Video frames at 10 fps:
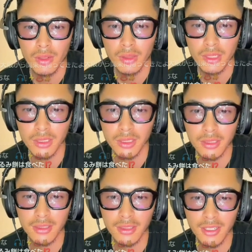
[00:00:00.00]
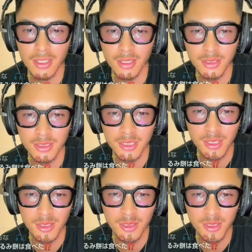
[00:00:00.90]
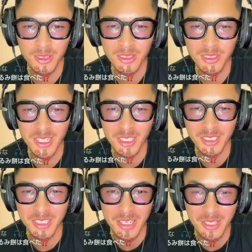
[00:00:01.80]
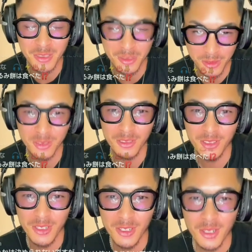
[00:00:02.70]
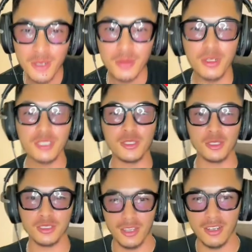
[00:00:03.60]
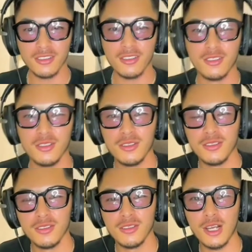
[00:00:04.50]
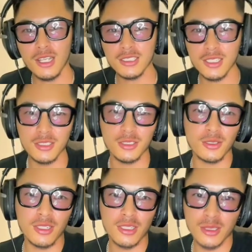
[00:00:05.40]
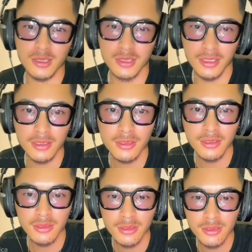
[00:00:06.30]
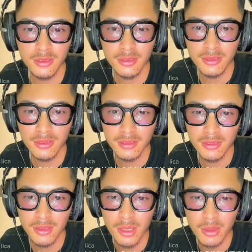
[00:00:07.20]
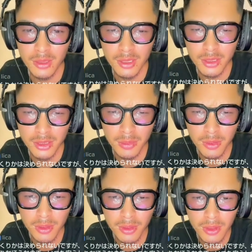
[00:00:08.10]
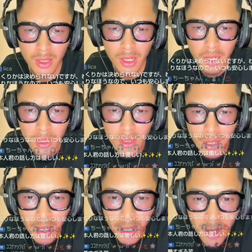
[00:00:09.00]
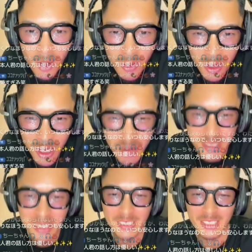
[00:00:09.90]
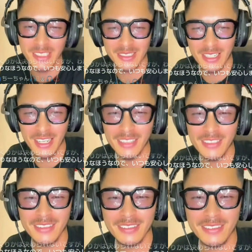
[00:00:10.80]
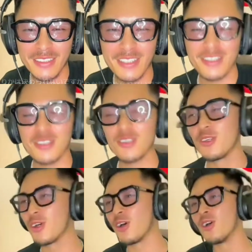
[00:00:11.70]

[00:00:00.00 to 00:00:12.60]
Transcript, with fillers: な私早口なのでゆっくり話したいですマジですか関西人の方ですかえ私もあわかめちゃんさんですかい